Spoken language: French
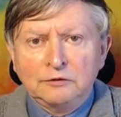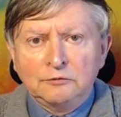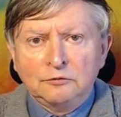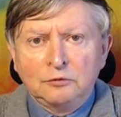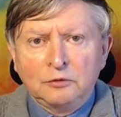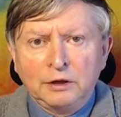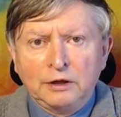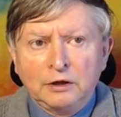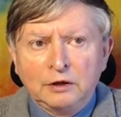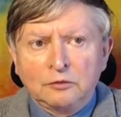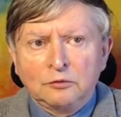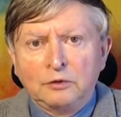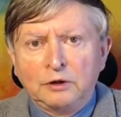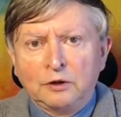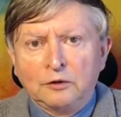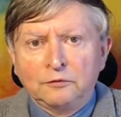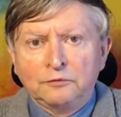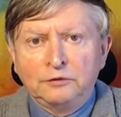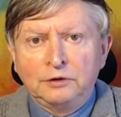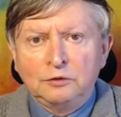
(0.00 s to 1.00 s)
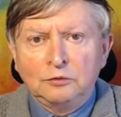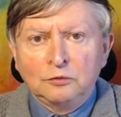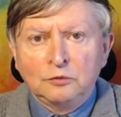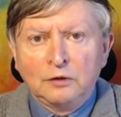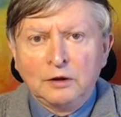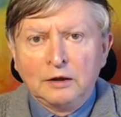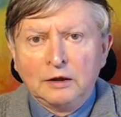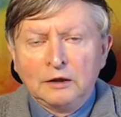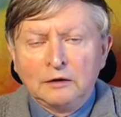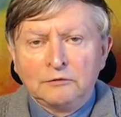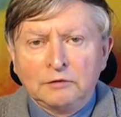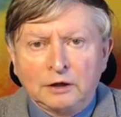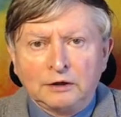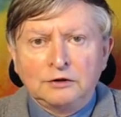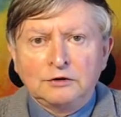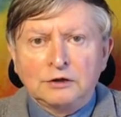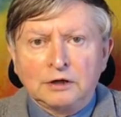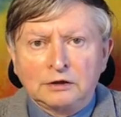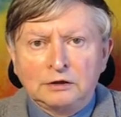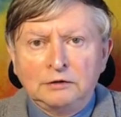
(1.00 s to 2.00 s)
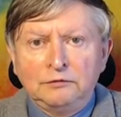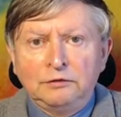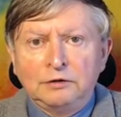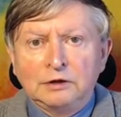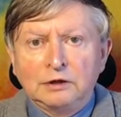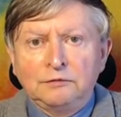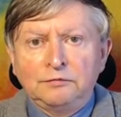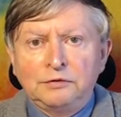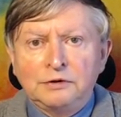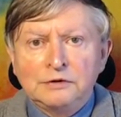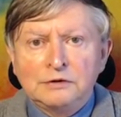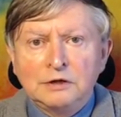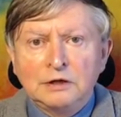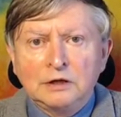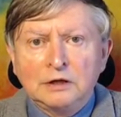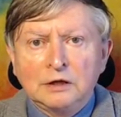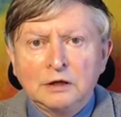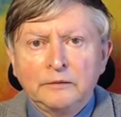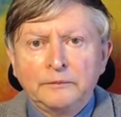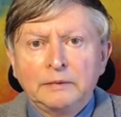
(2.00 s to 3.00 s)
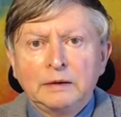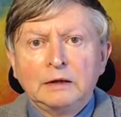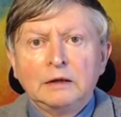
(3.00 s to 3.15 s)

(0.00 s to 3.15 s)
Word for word: vous voyez qu'on a envie de faire des activités physiques,